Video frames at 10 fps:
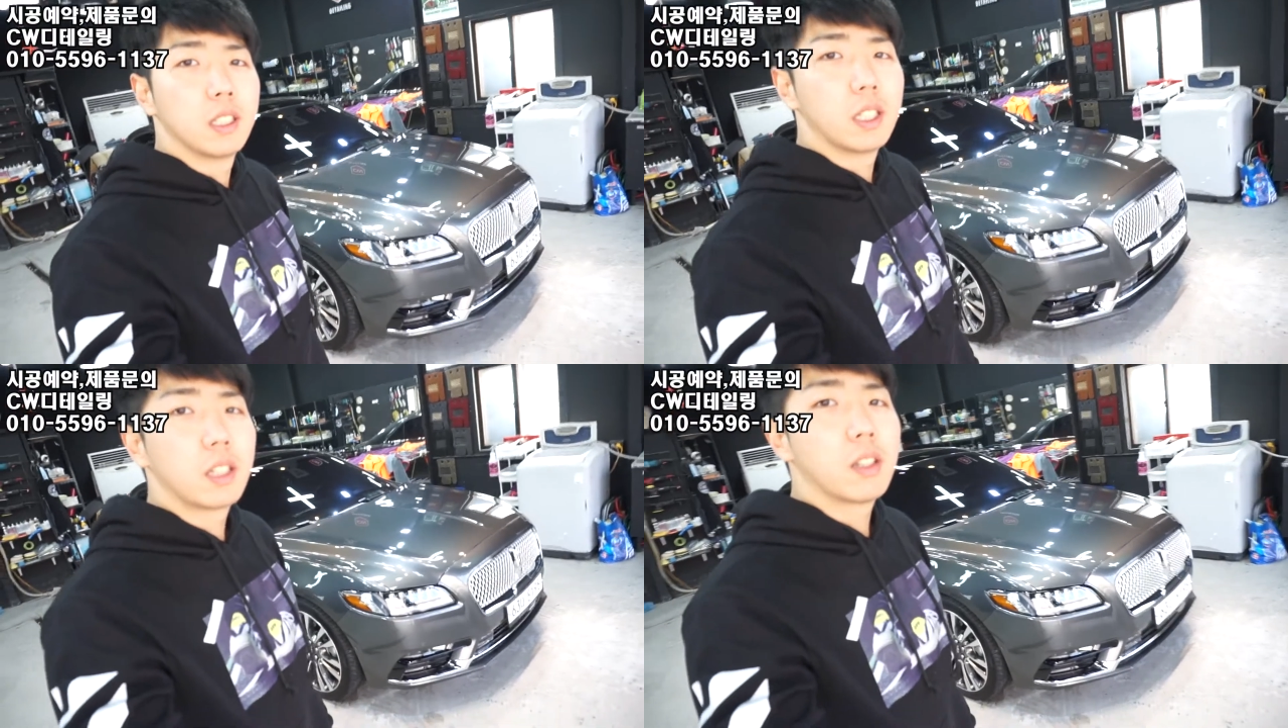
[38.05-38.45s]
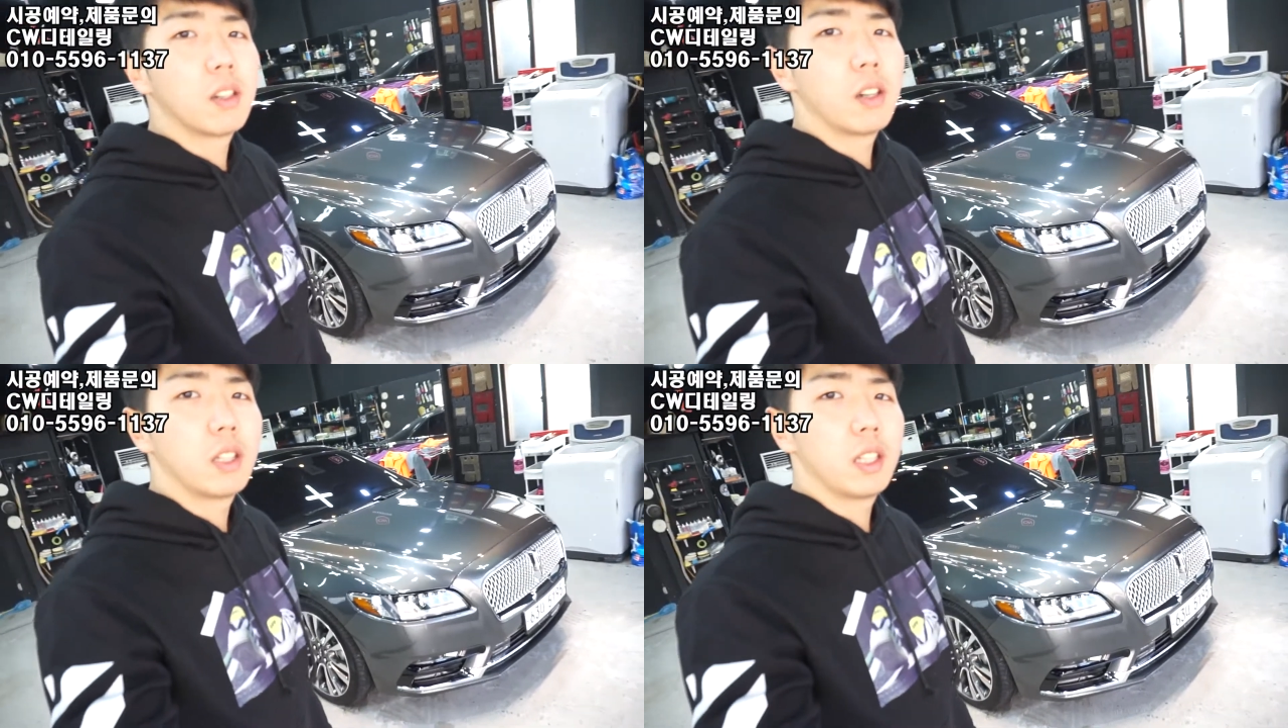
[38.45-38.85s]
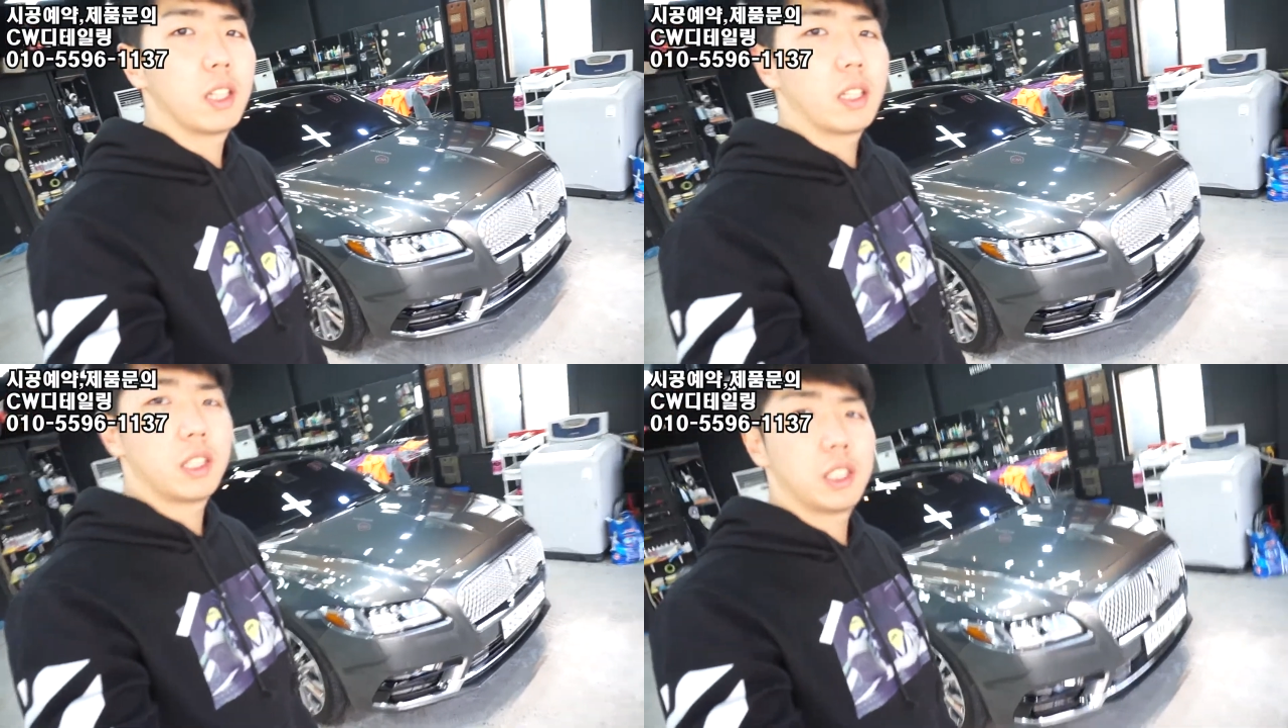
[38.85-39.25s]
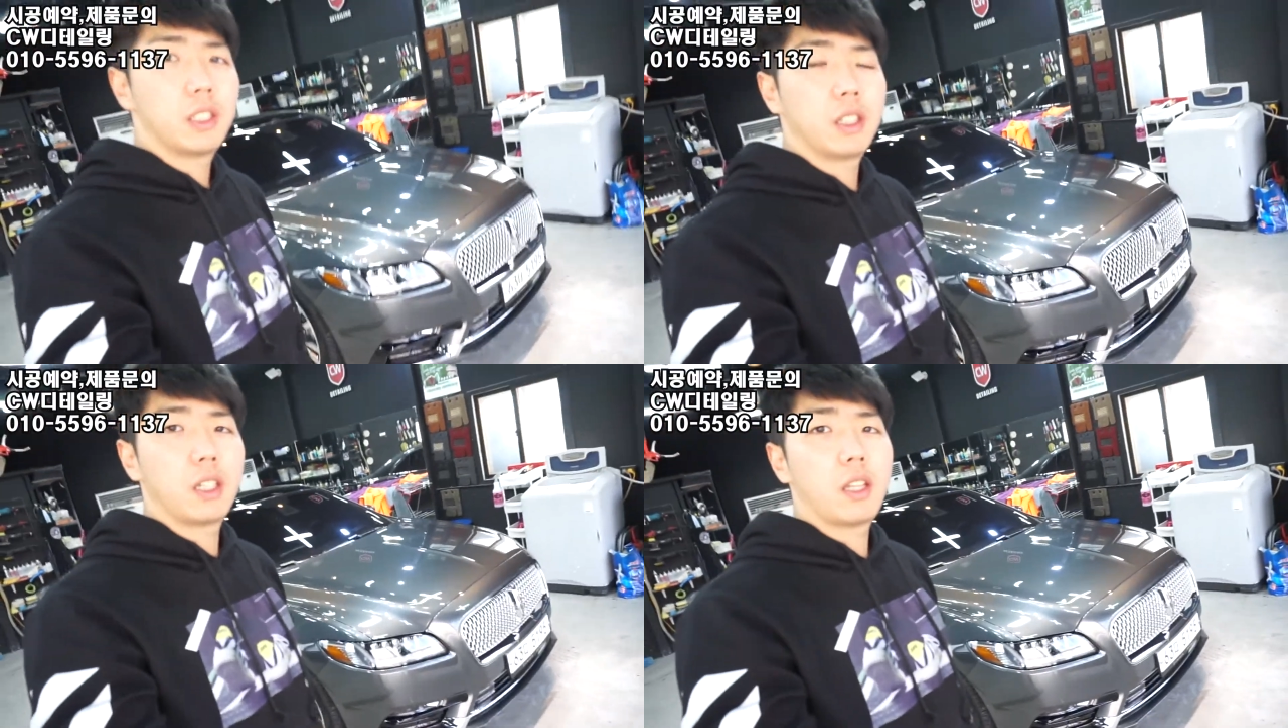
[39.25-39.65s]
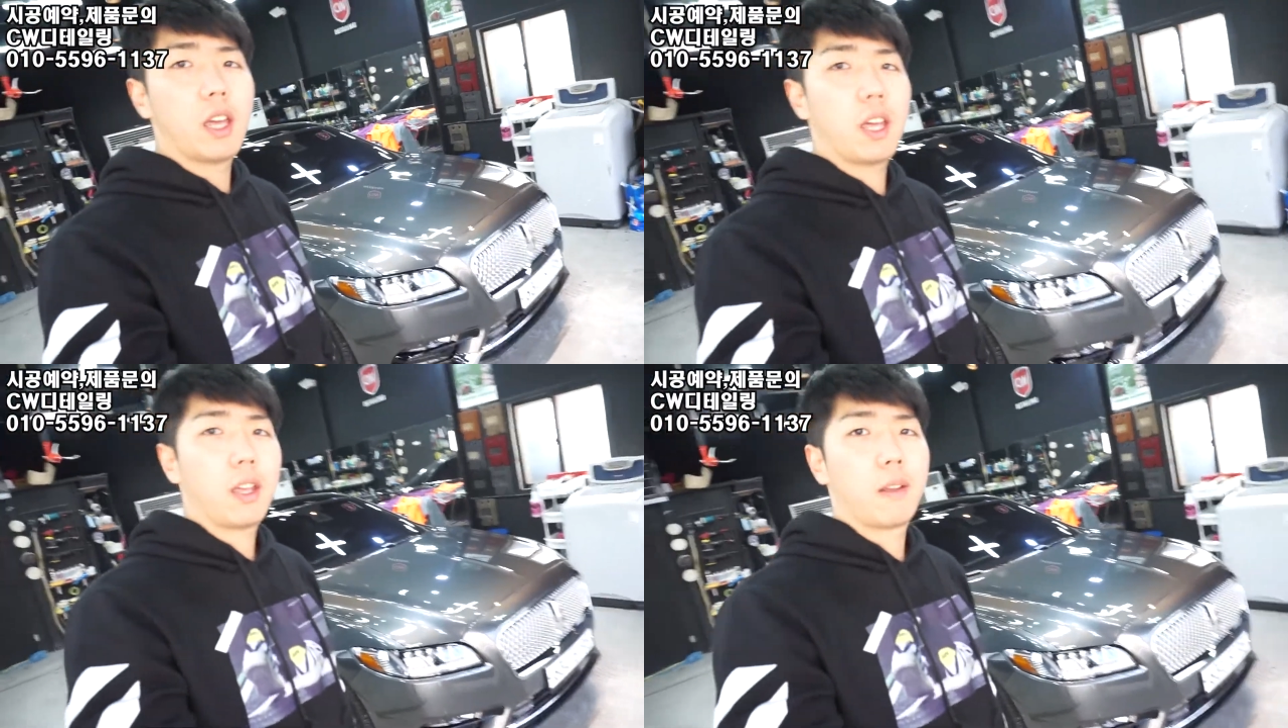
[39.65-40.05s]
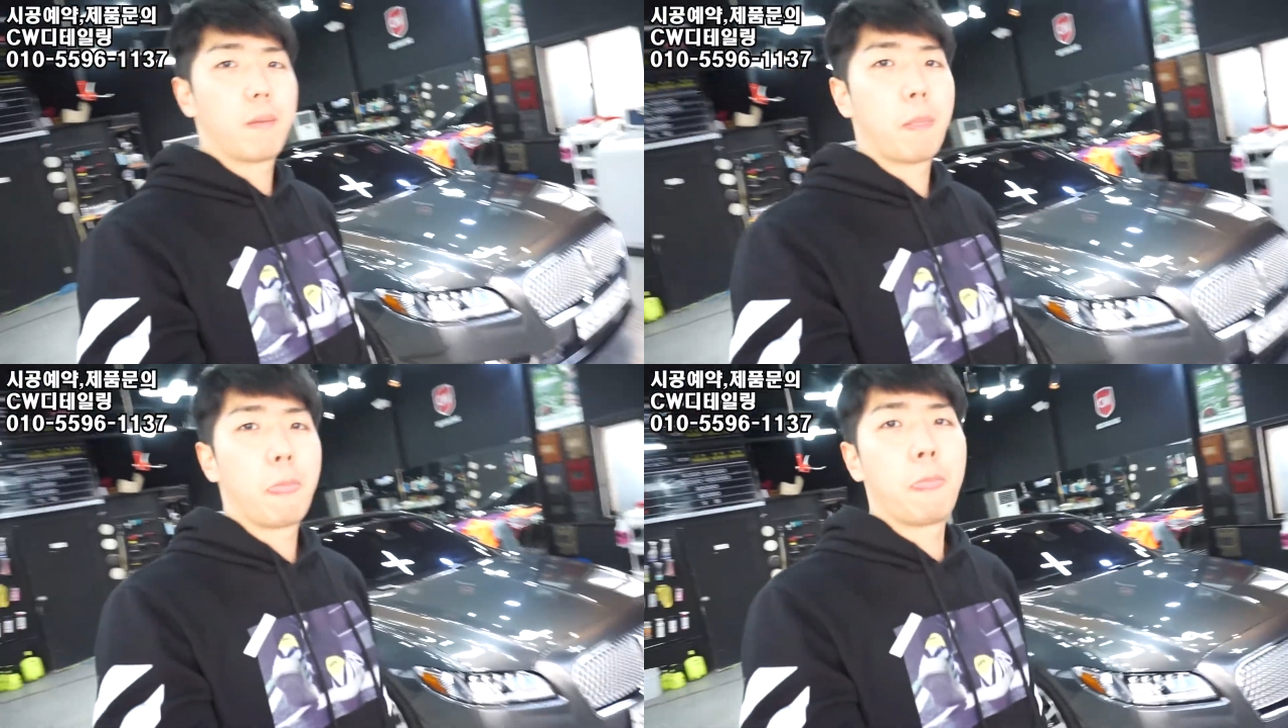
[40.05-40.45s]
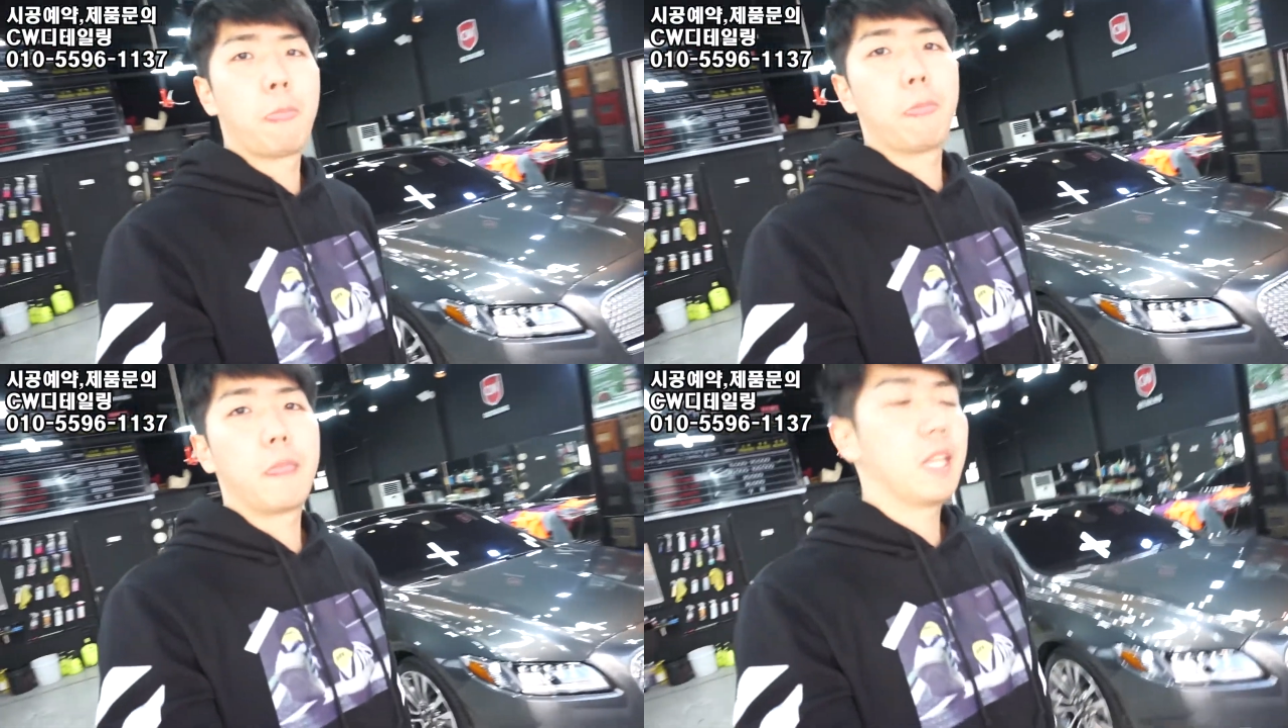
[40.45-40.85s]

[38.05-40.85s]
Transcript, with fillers: 링컨 컨티네탈 신형인데 음,